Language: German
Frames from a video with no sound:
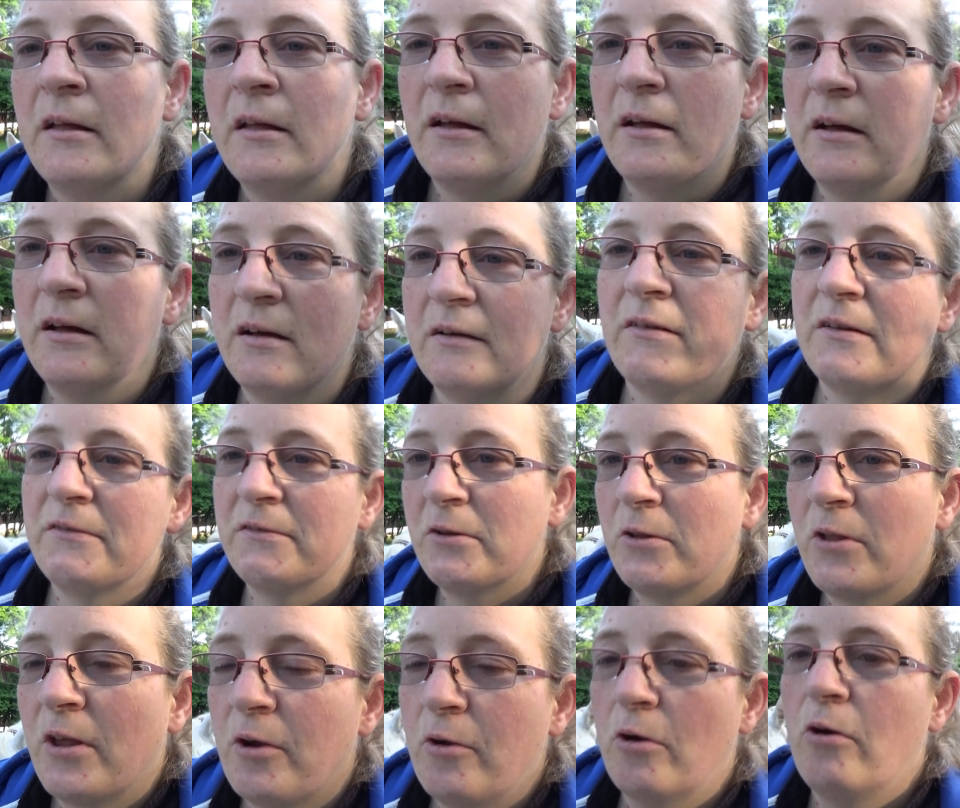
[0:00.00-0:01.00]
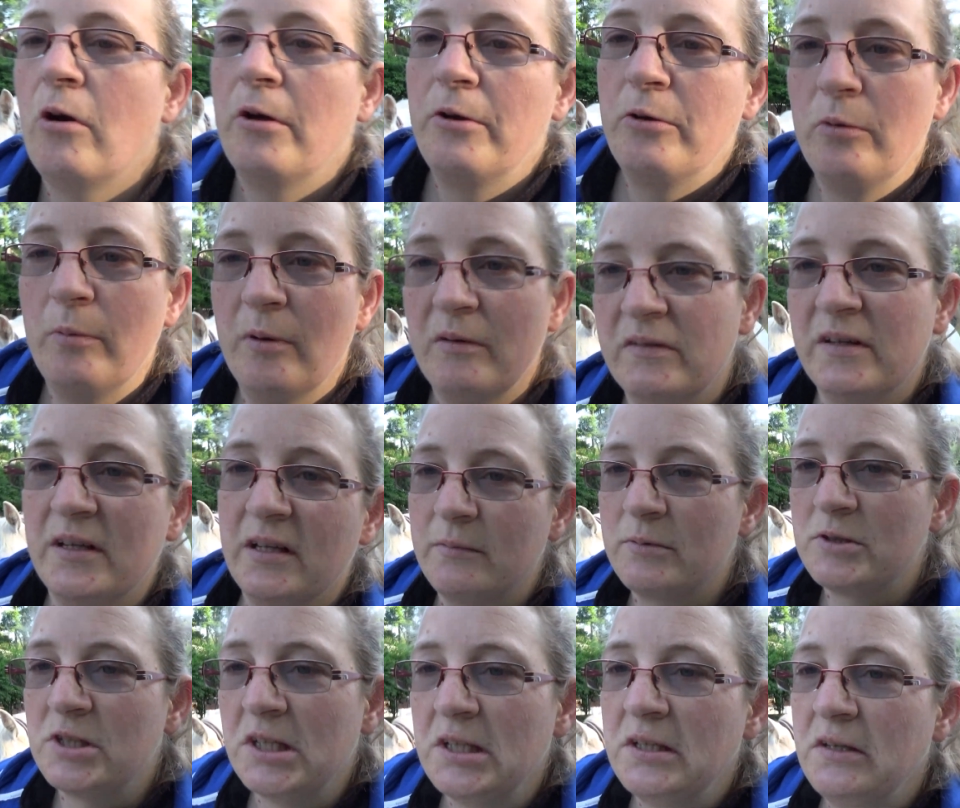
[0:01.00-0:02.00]
äh, weil wir uns ja doch heute überwiegend
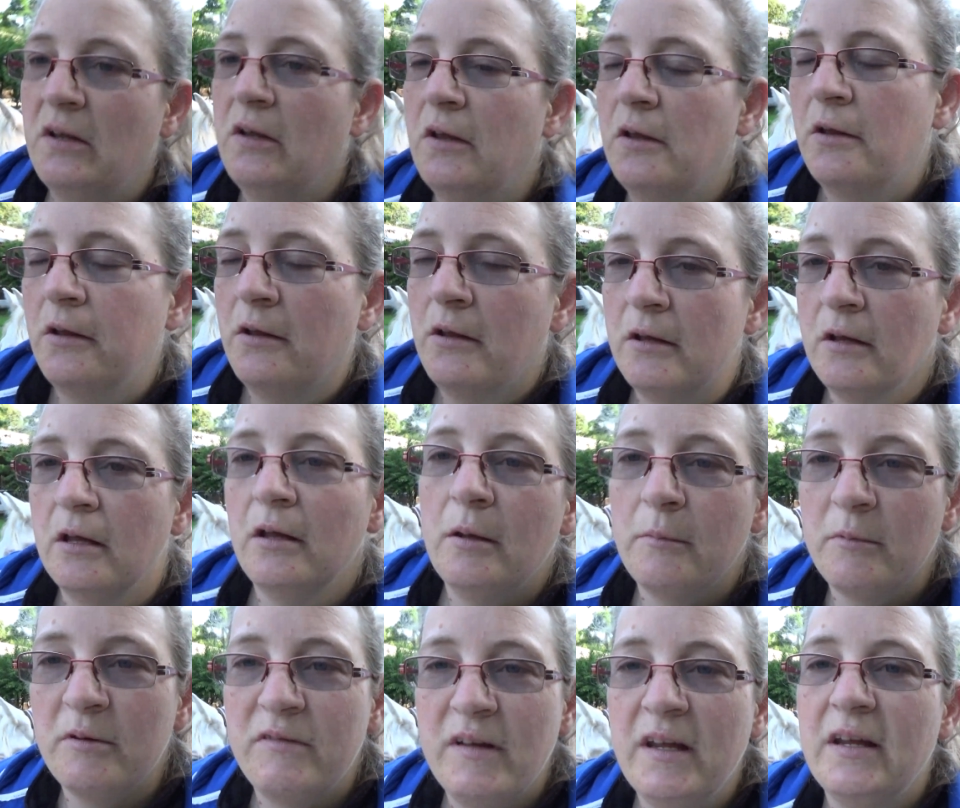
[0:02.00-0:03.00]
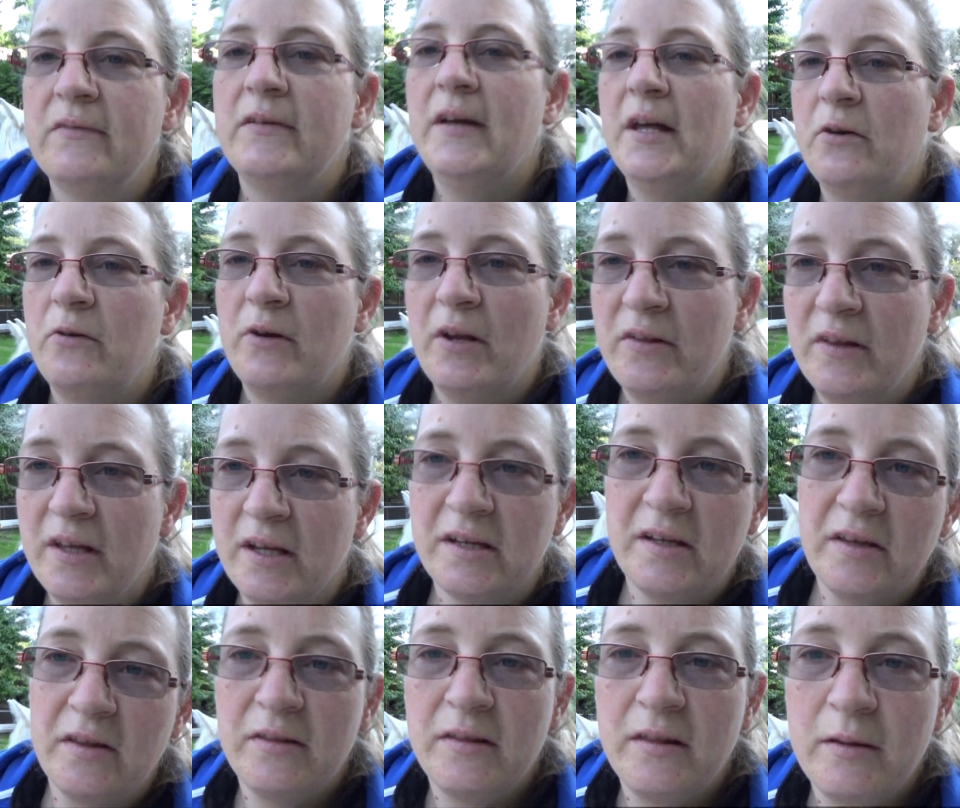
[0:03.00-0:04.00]
im Schritt bewegen werden. Und der Siri
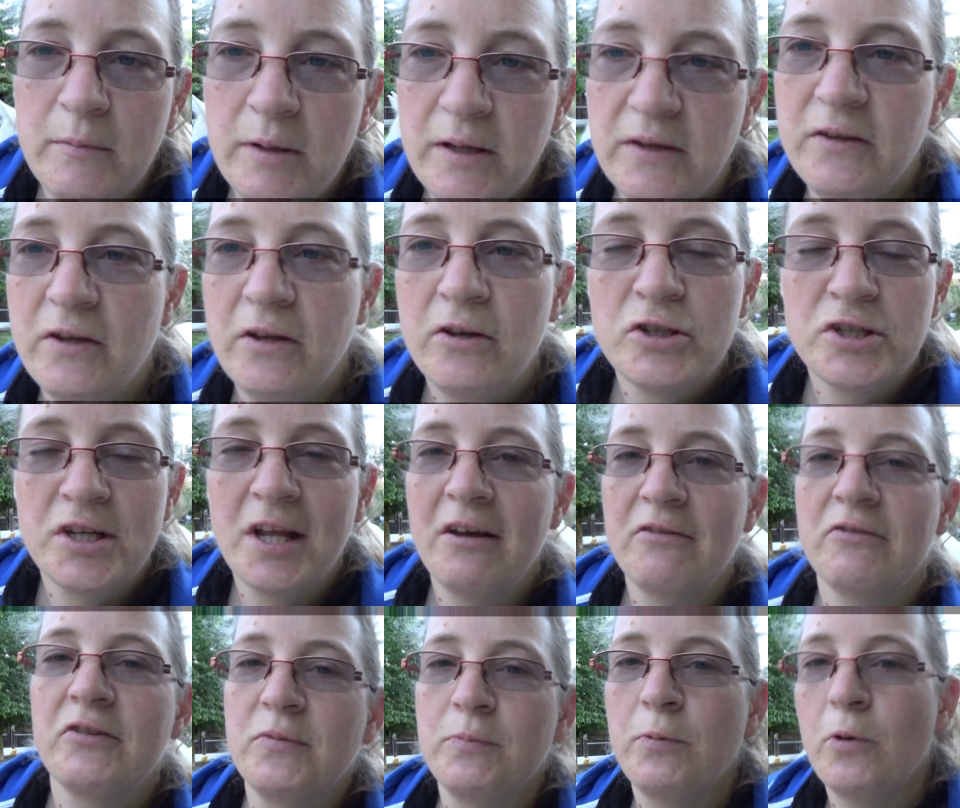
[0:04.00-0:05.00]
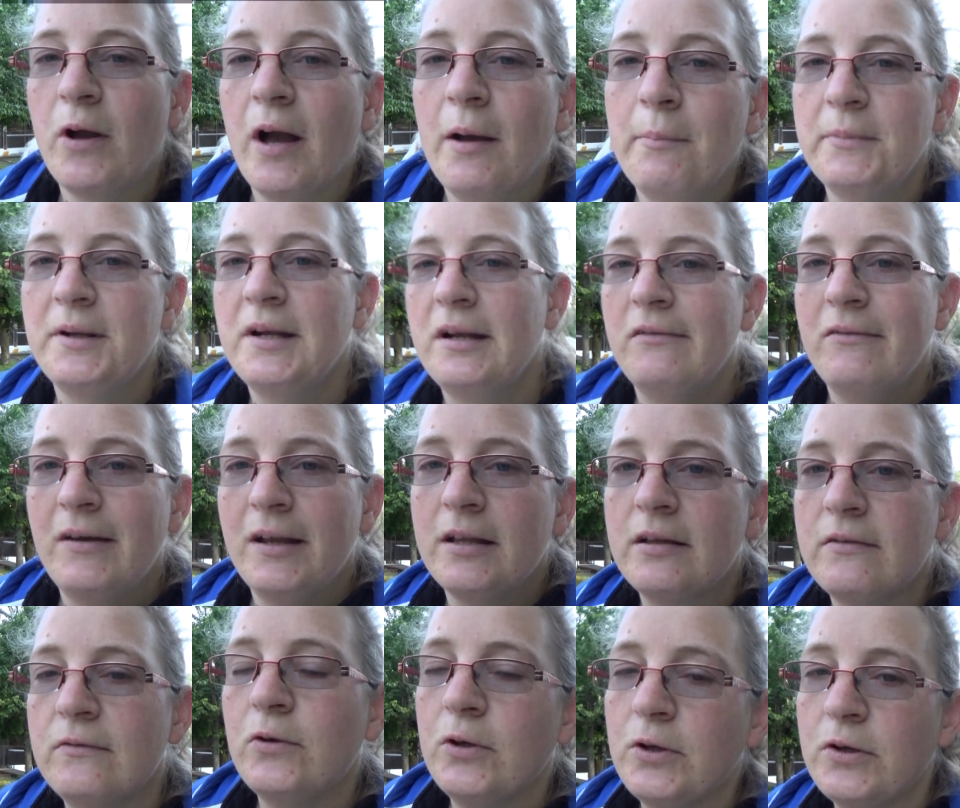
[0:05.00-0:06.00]
ist ein ziemlich straffes Programm mittlerweile
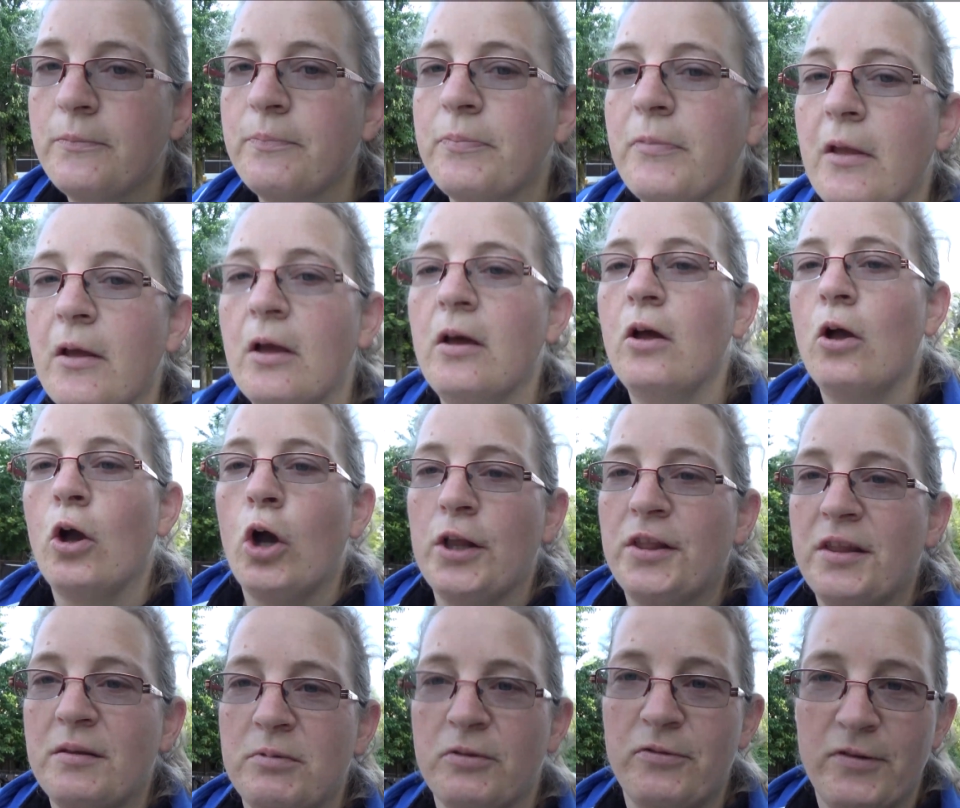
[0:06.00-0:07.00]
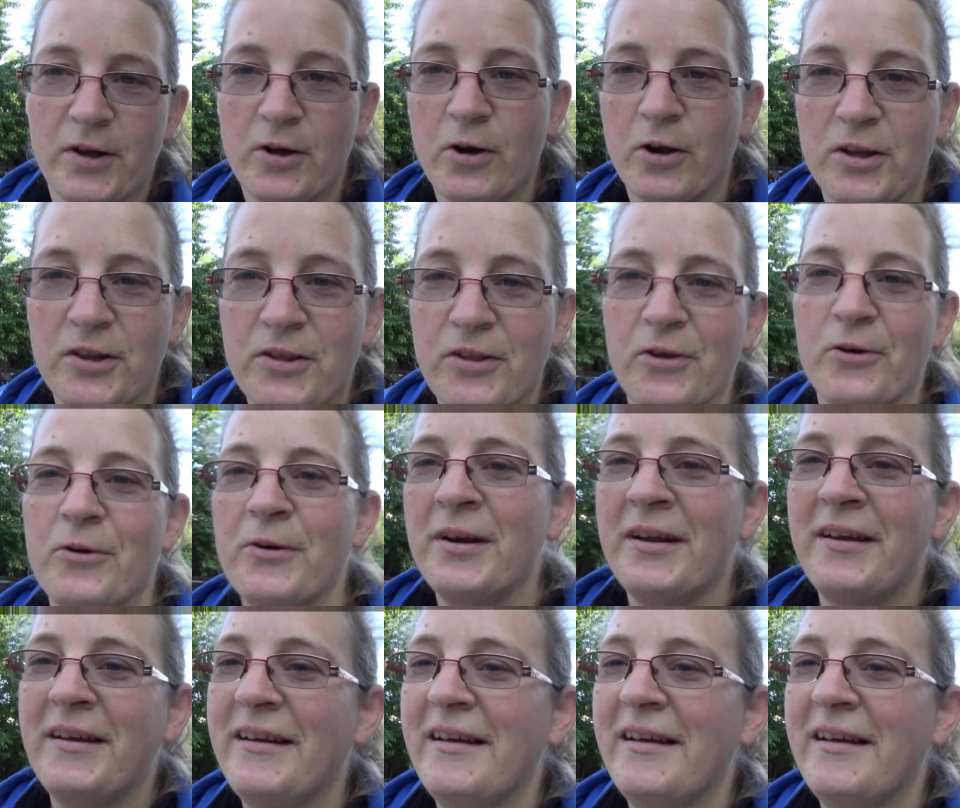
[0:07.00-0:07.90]
gewöhnt, hat ziemlich viel Kondition.